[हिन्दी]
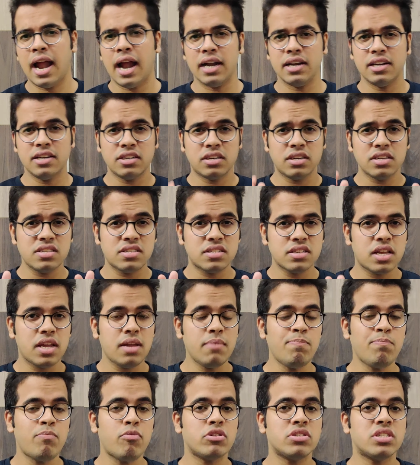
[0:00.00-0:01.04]
एंड इट इज
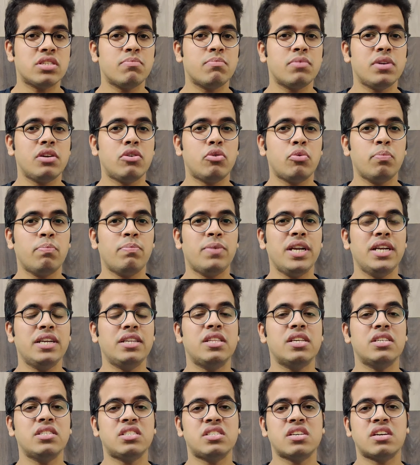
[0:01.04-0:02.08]
इम्पॉसिबल टू
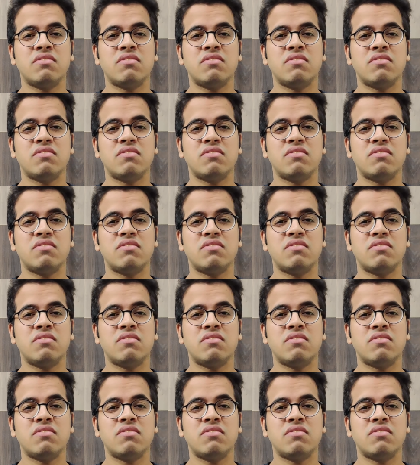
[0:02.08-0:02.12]
बीट द